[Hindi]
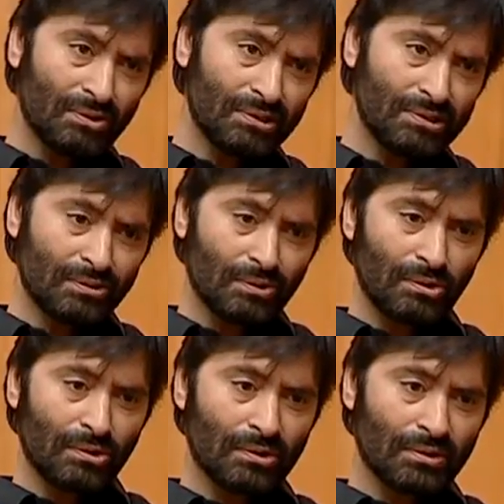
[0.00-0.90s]
मोदी जी को
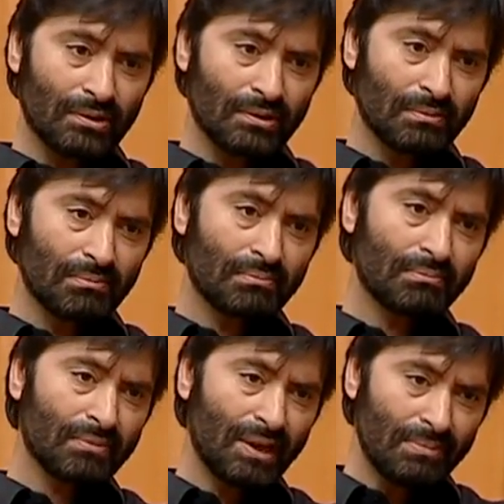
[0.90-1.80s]

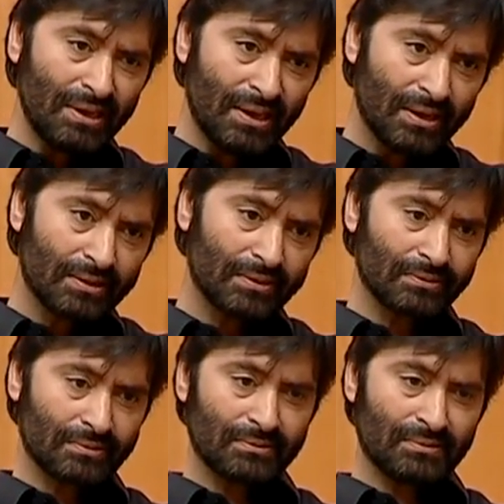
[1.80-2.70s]
मैं भी एक
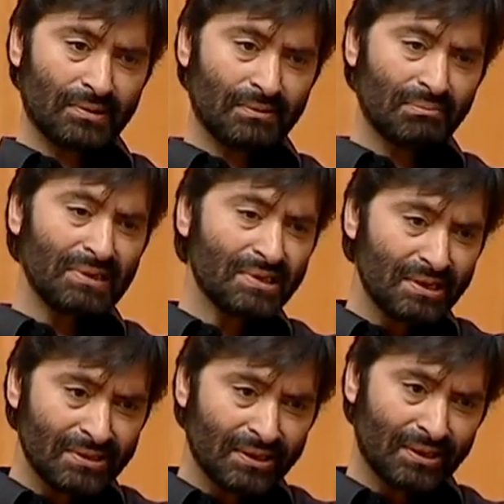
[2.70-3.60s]

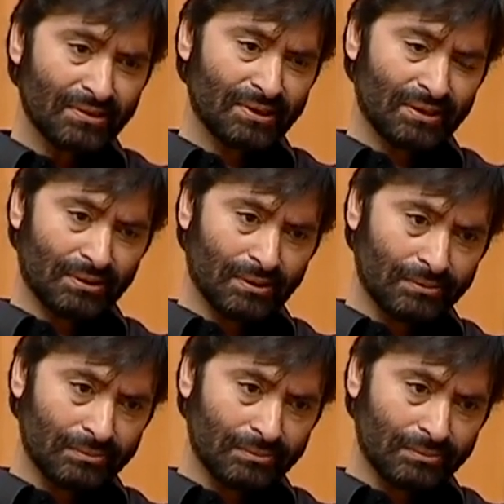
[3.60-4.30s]
मैसेज देना चाहता